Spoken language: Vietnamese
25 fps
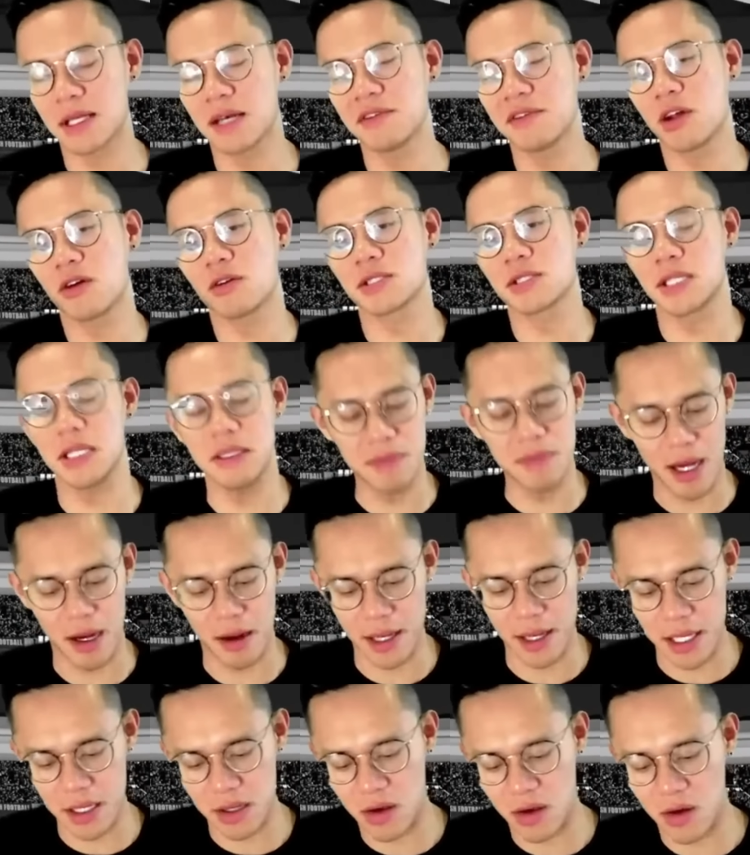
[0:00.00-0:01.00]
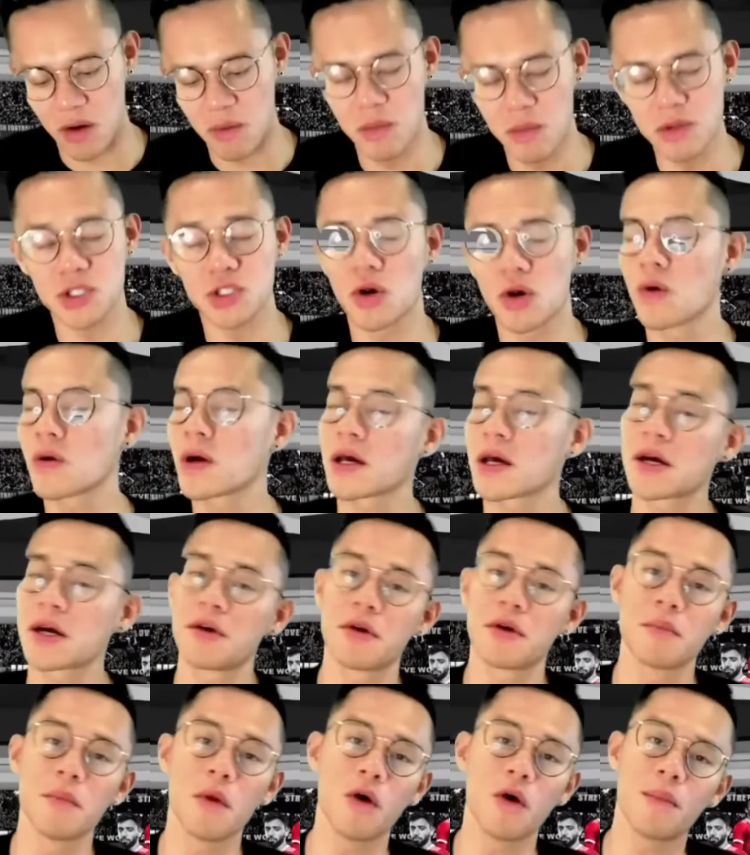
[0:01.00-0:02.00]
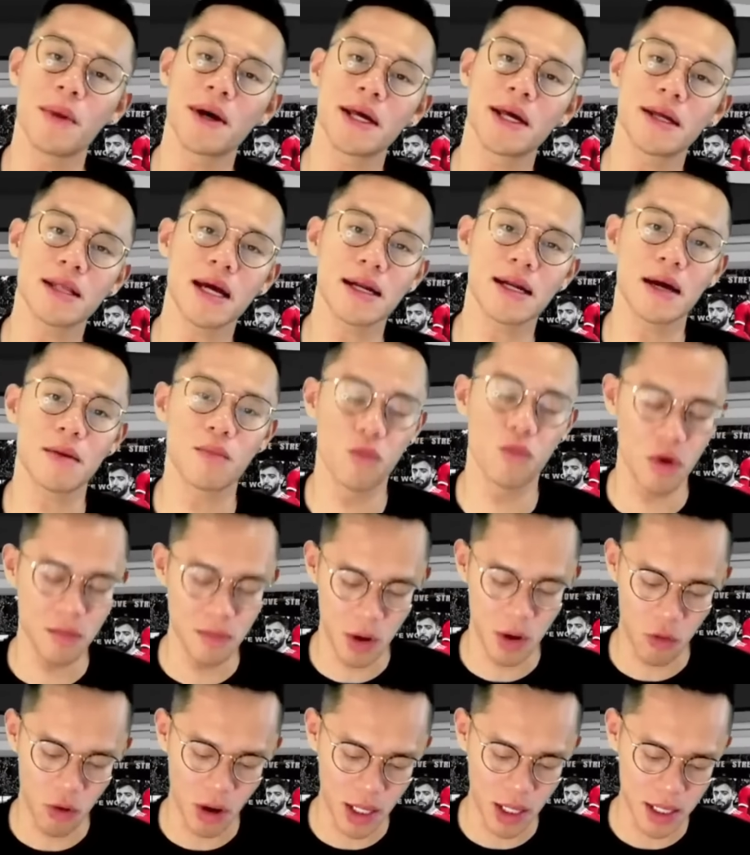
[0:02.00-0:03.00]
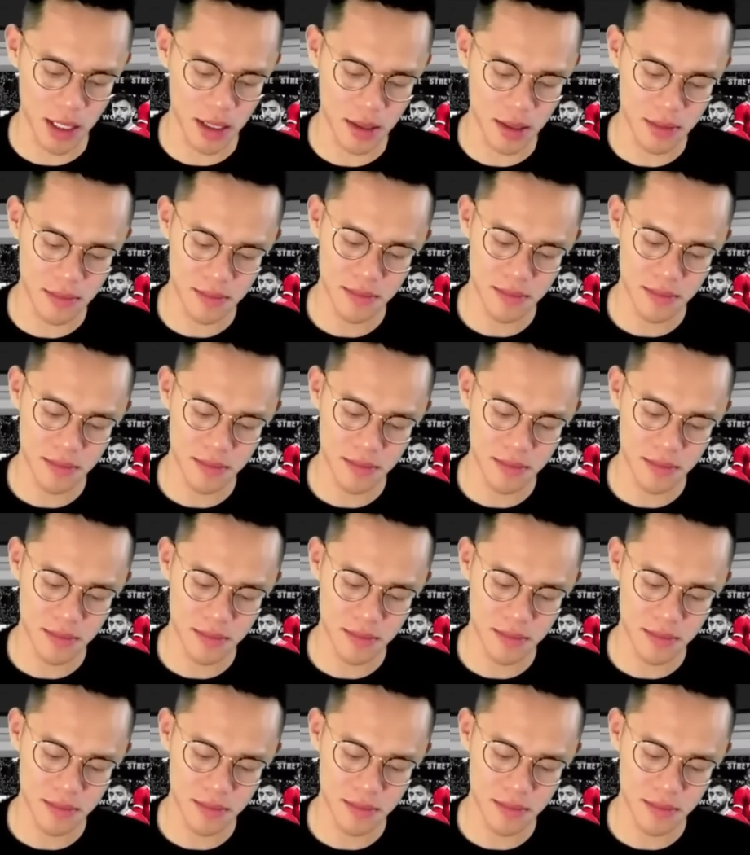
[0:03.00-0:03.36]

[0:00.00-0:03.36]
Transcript: David Ornstein bảo ấy có một số cái câu lạc bộ mà hiện tại đang muốn Maguire,